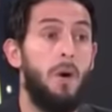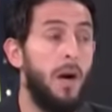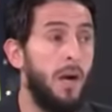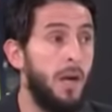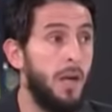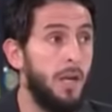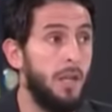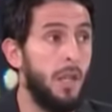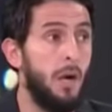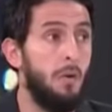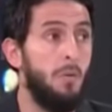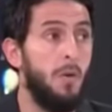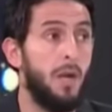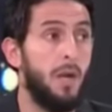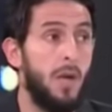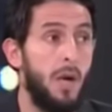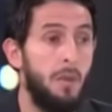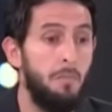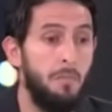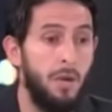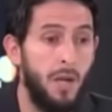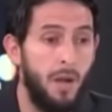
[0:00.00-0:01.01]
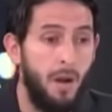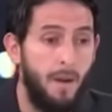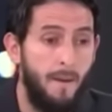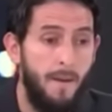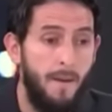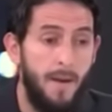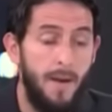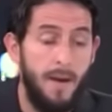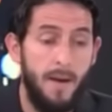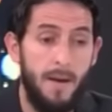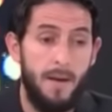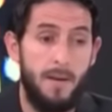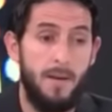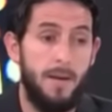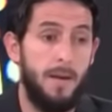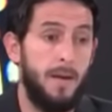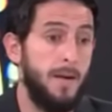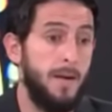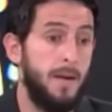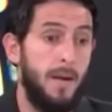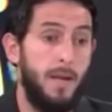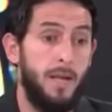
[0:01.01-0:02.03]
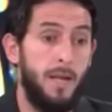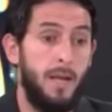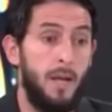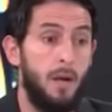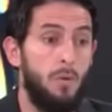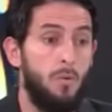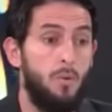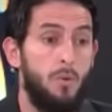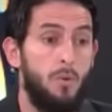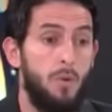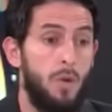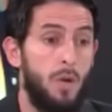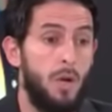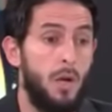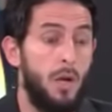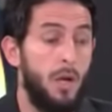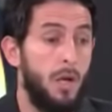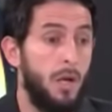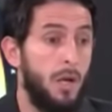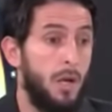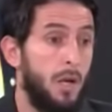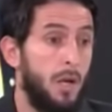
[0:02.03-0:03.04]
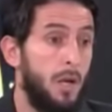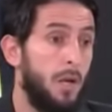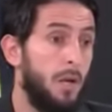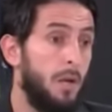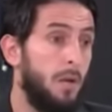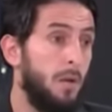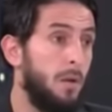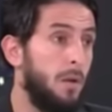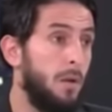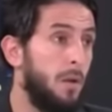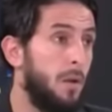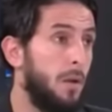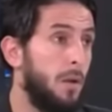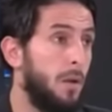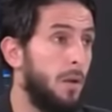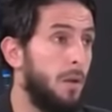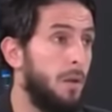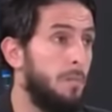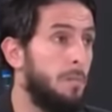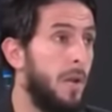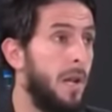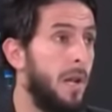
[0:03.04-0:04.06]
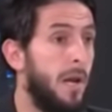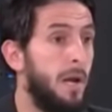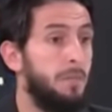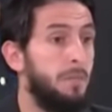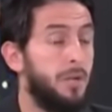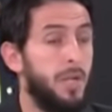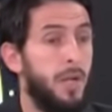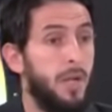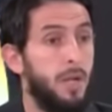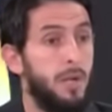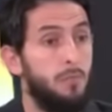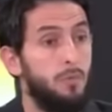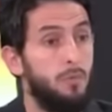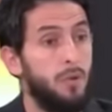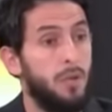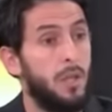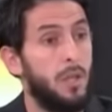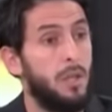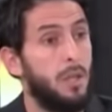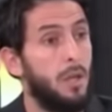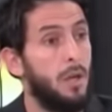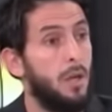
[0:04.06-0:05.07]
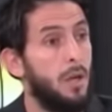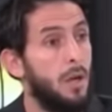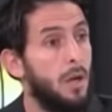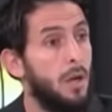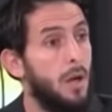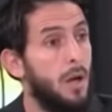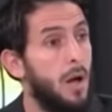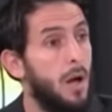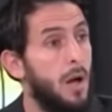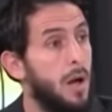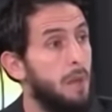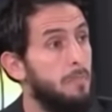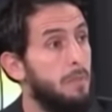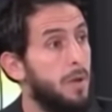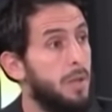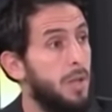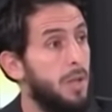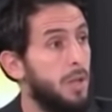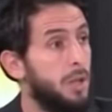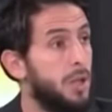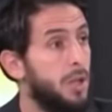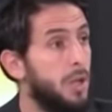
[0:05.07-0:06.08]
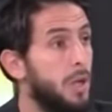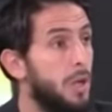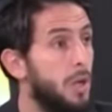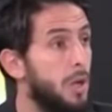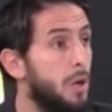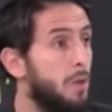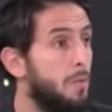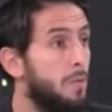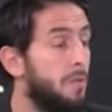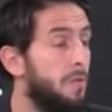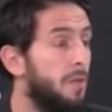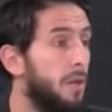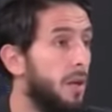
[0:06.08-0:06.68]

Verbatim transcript: باهظة وكبيرة آه، يعني لو آه، ما لعبش يعني مدة قرابة 20 يوم